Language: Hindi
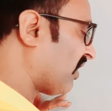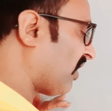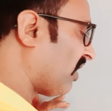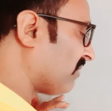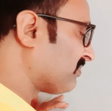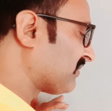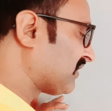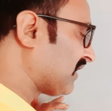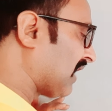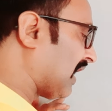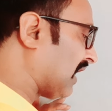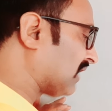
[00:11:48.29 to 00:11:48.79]

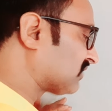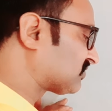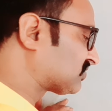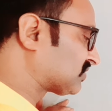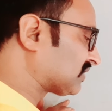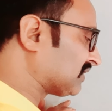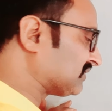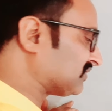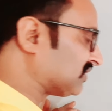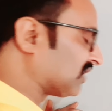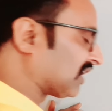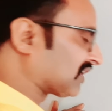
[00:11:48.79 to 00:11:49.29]
अब यहाँ
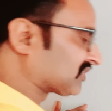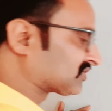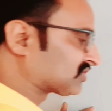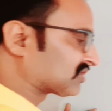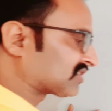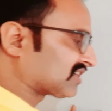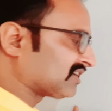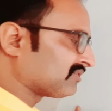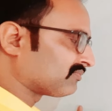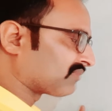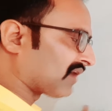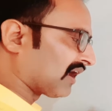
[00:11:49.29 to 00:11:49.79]
से यक्स
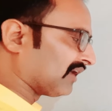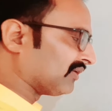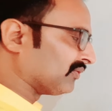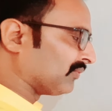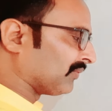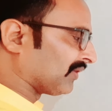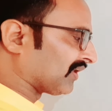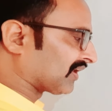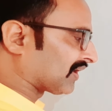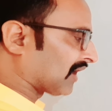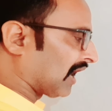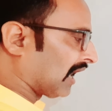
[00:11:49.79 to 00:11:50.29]
की
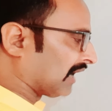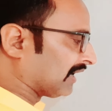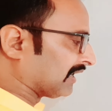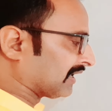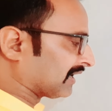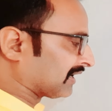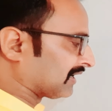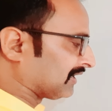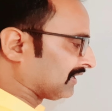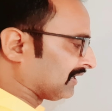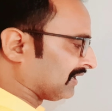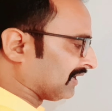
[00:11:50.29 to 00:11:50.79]
वैल्यू
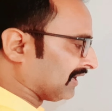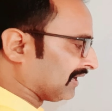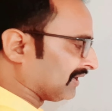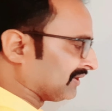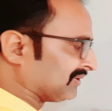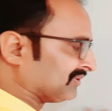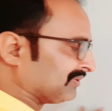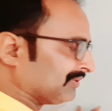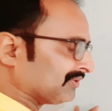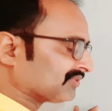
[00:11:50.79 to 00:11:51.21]
निकालेंगे